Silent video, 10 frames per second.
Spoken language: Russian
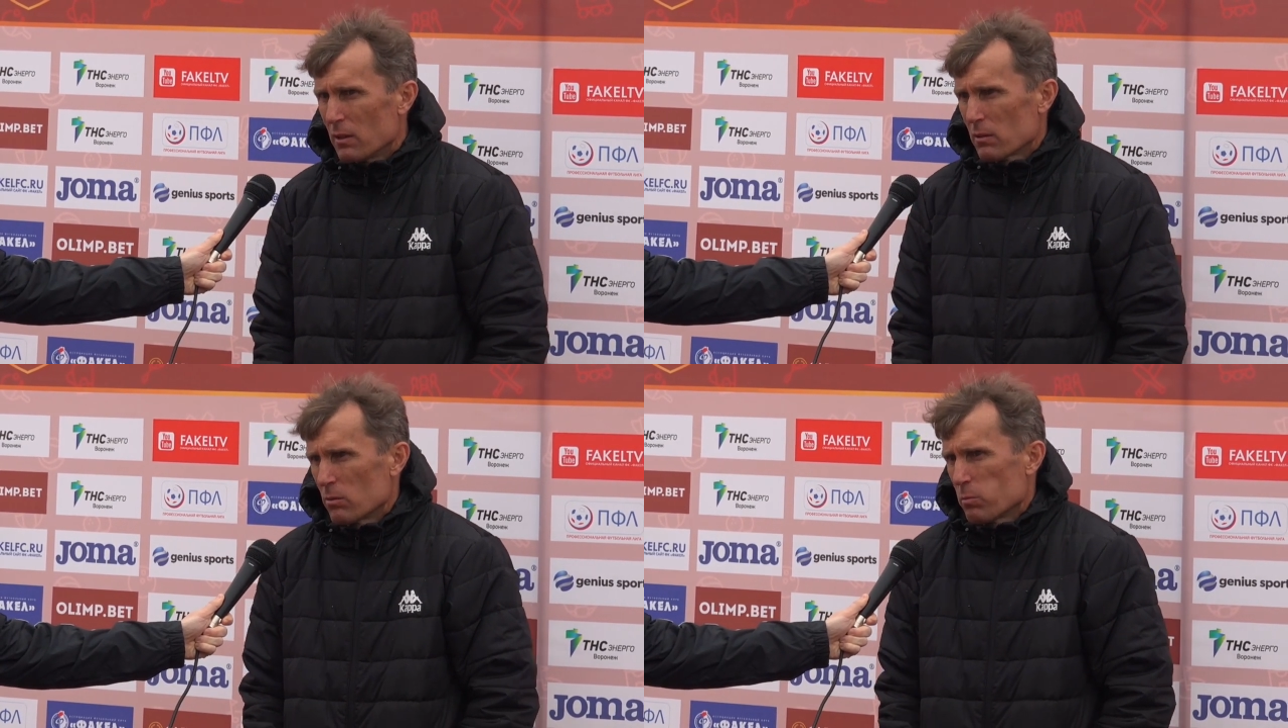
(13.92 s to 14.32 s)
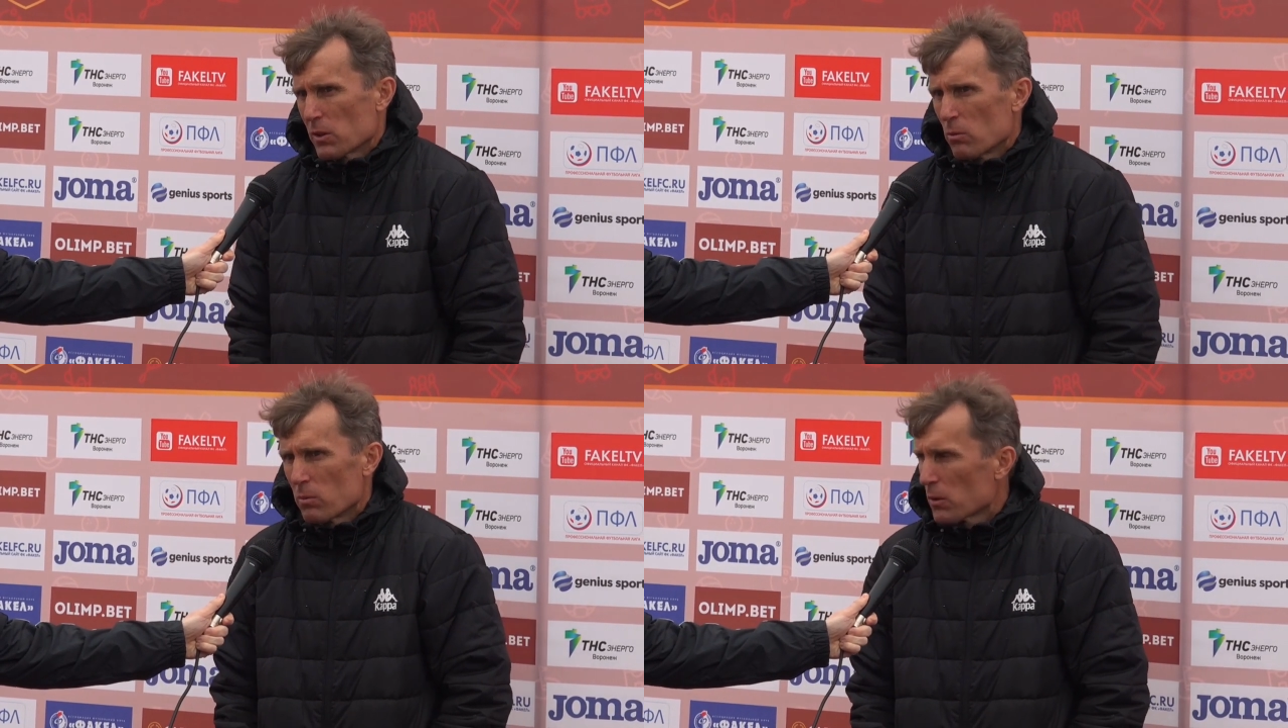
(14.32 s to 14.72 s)
Вот.
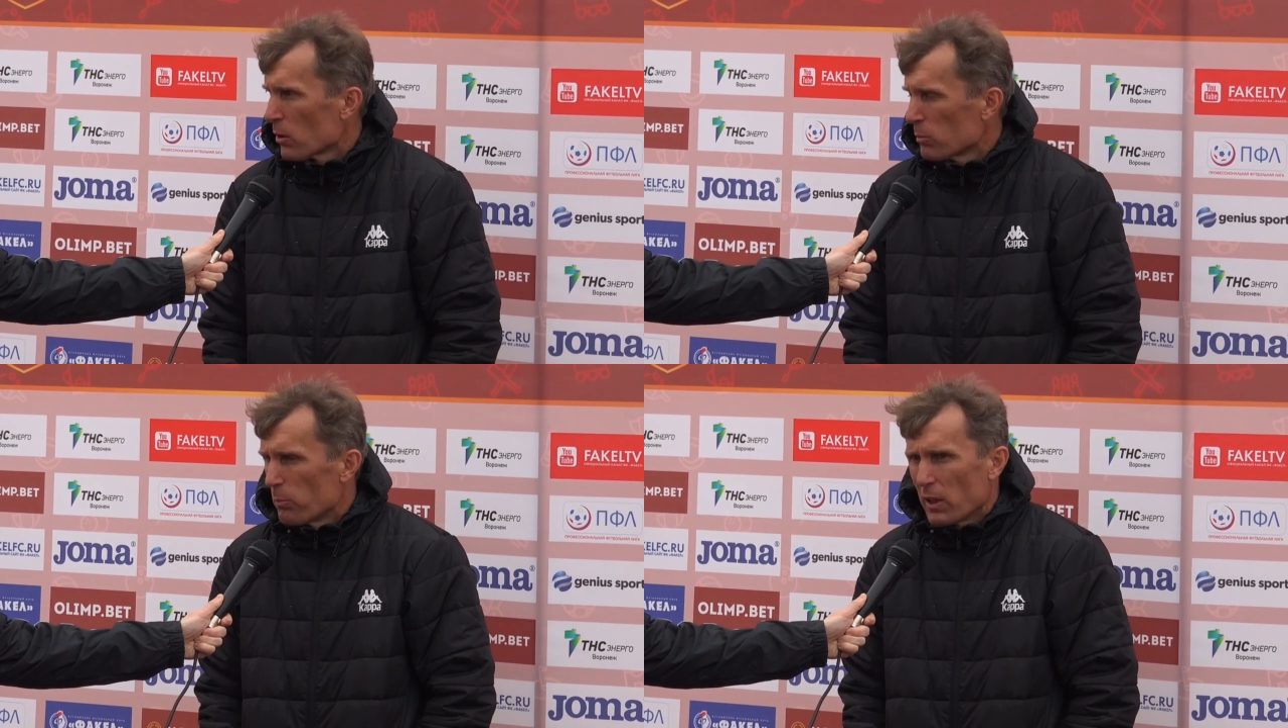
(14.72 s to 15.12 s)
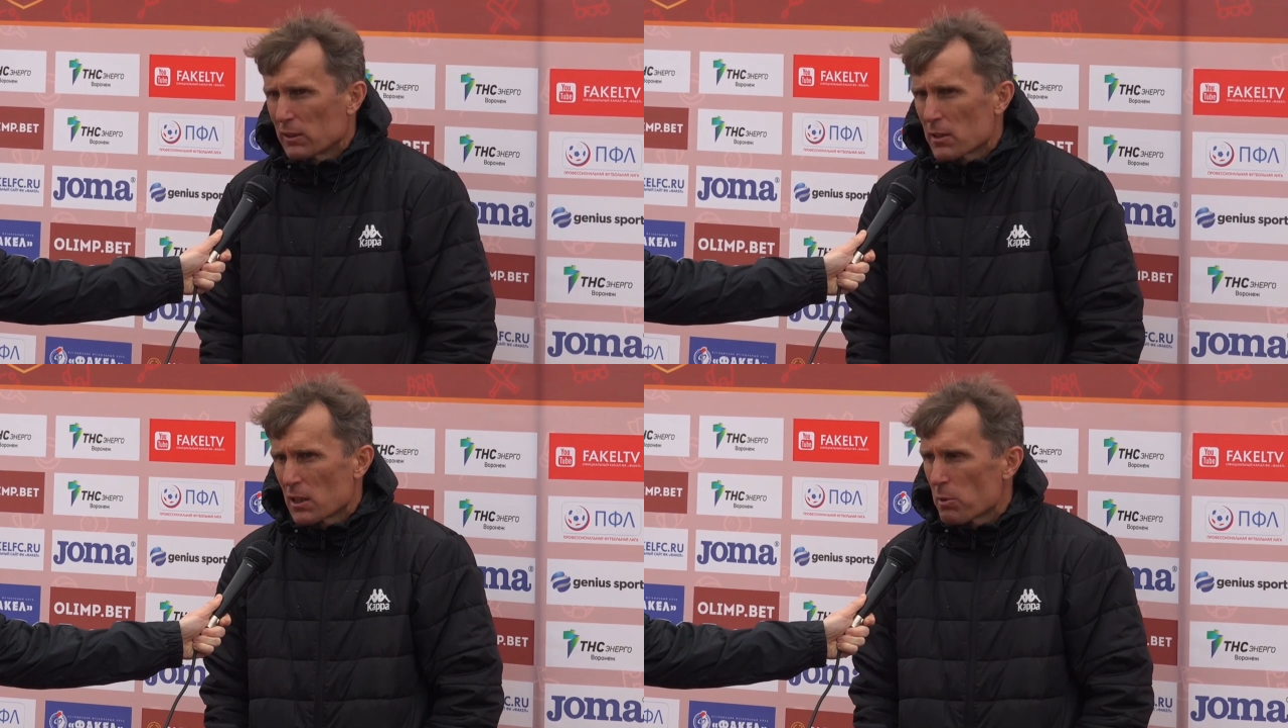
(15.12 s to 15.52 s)
Потом какой-то
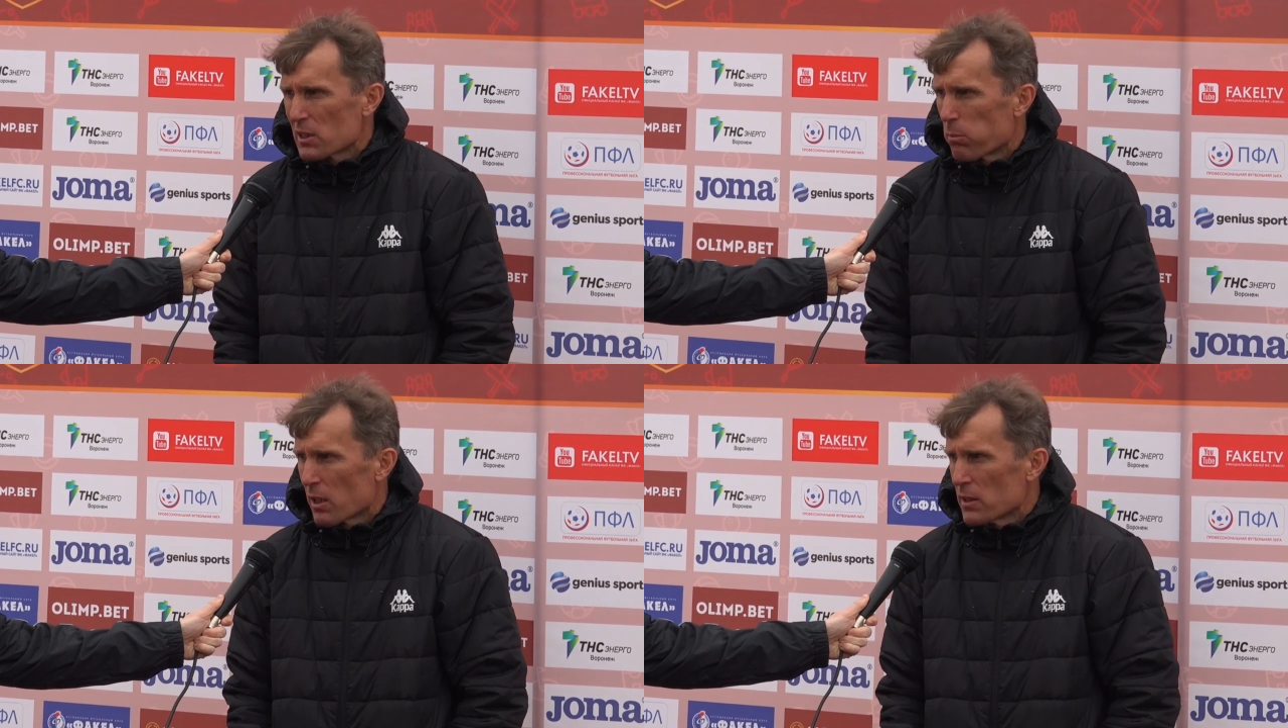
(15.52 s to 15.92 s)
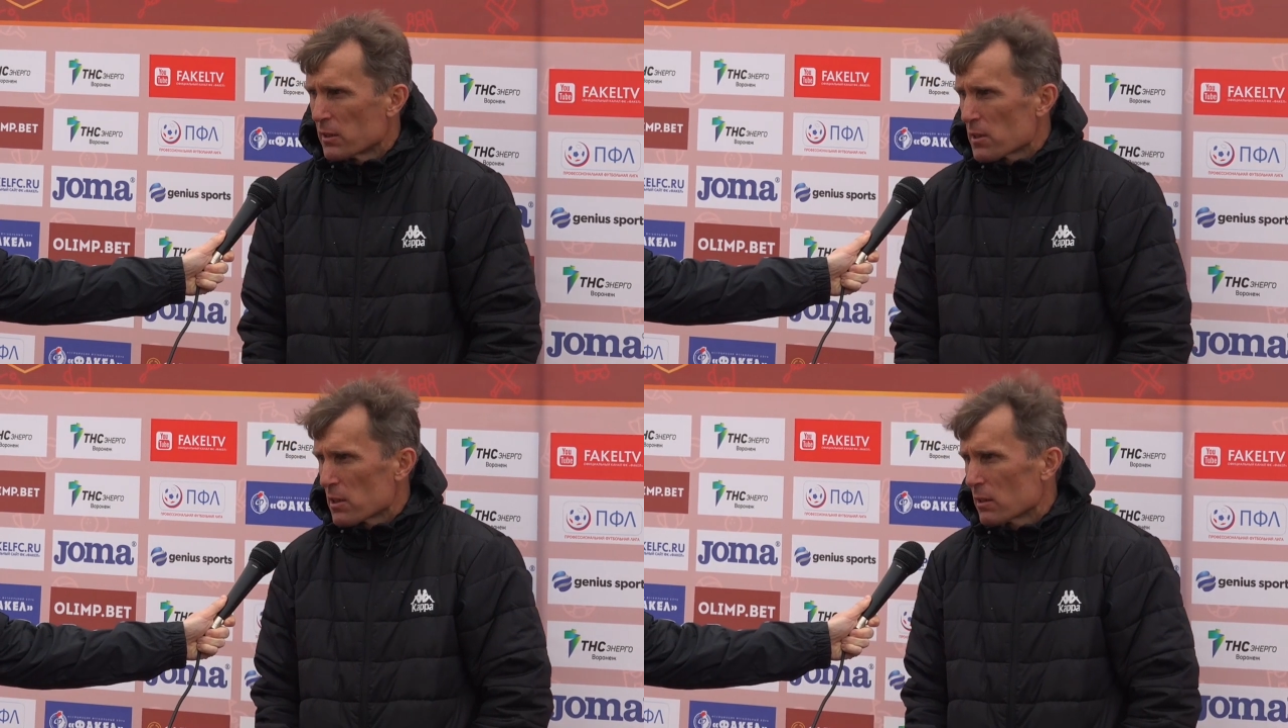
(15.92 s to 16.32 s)
отрезок, безобразный
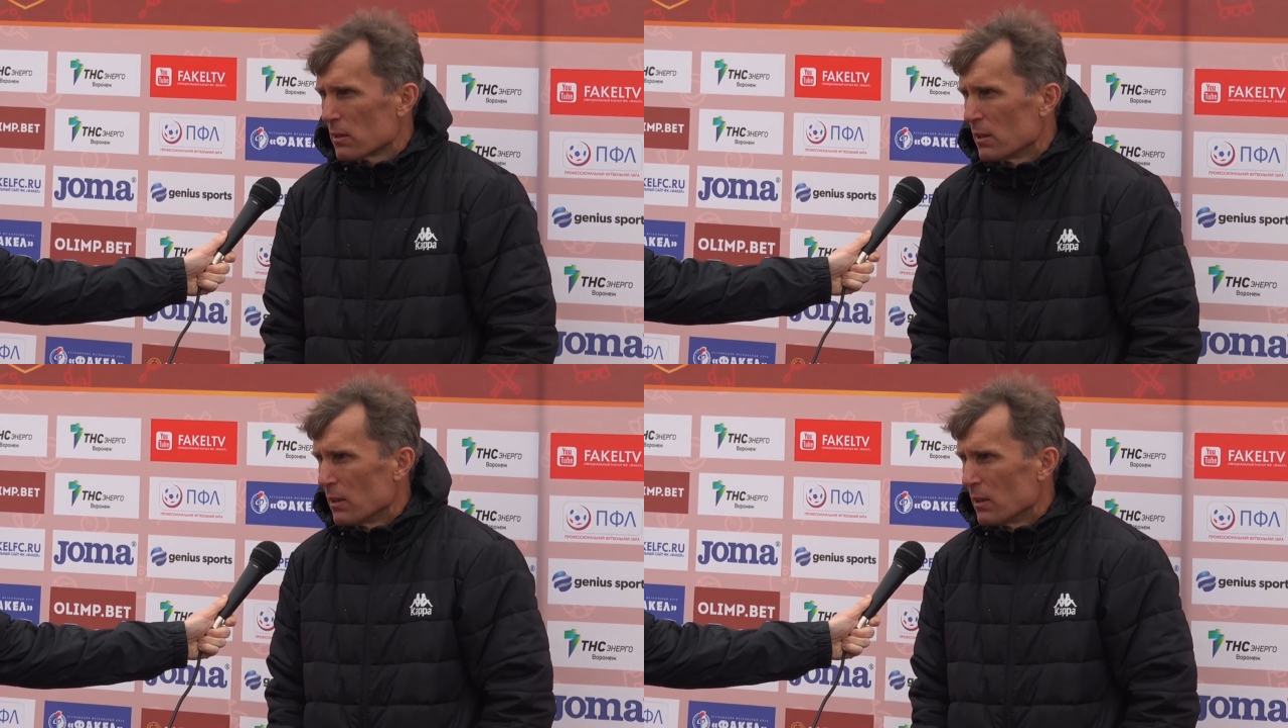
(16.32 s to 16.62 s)
отрезок,